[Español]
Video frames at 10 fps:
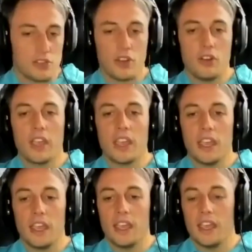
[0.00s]
creo
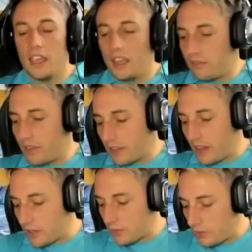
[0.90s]
que
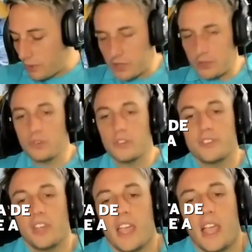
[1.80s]
en su momento uno
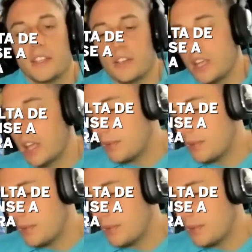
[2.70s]
decía qué categorías de